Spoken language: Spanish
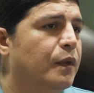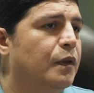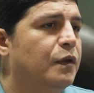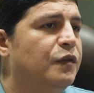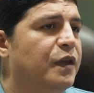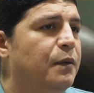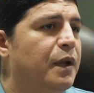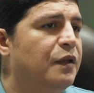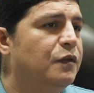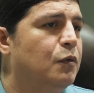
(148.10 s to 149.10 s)
sirve en
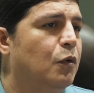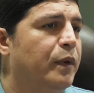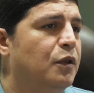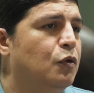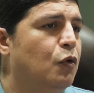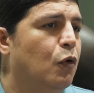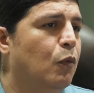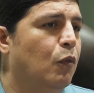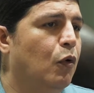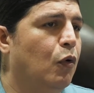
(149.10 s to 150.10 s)
este momento
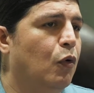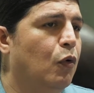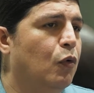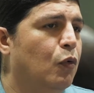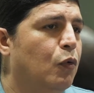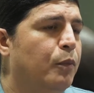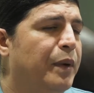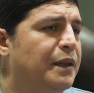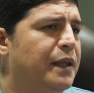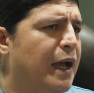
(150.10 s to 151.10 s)
como un
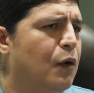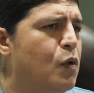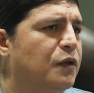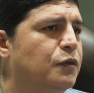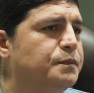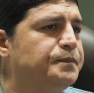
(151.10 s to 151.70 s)
parteaguas